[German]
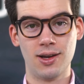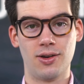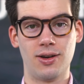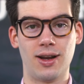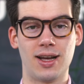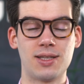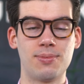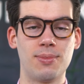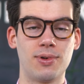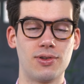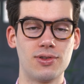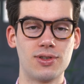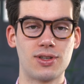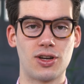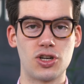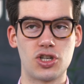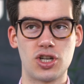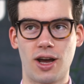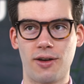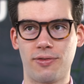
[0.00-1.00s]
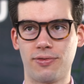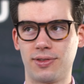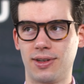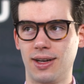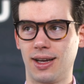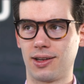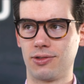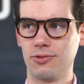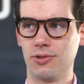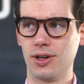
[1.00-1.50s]
und hat es mit uns geschafft,
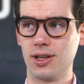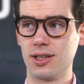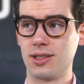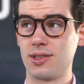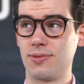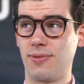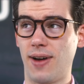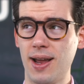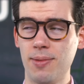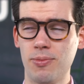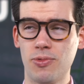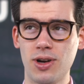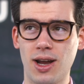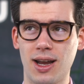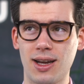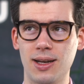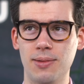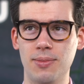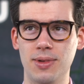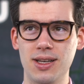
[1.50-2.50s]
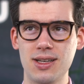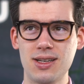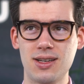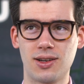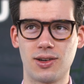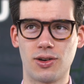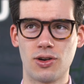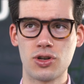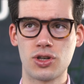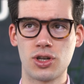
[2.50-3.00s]
nach nur zwei Monaten im
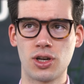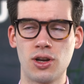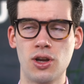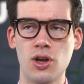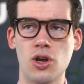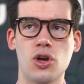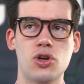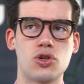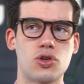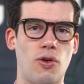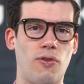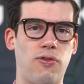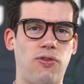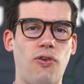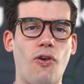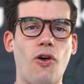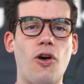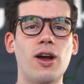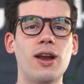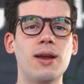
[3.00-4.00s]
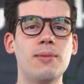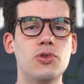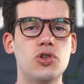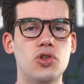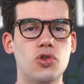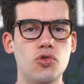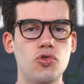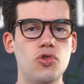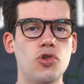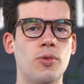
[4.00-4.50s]
Elite-Coaching schon vor dem
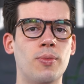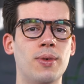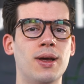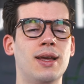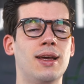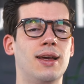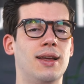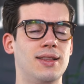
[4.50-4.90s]
Studium